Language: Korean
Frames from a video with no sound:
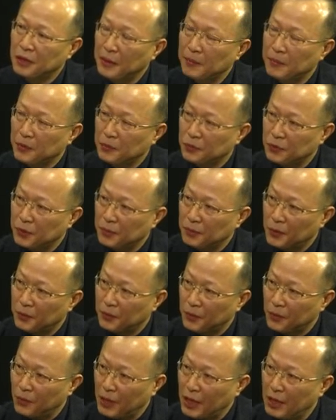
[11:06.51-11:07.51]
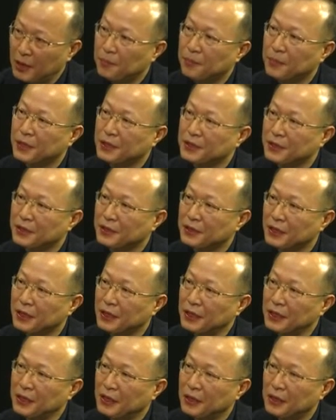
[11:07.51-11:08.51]
감염 우리 몸에 확
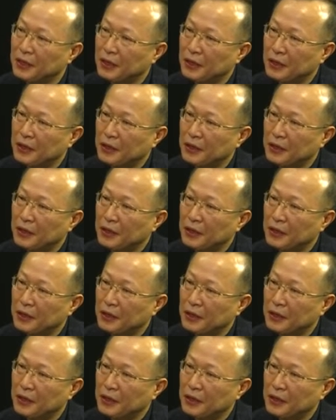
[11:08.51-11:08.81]
번져서 예.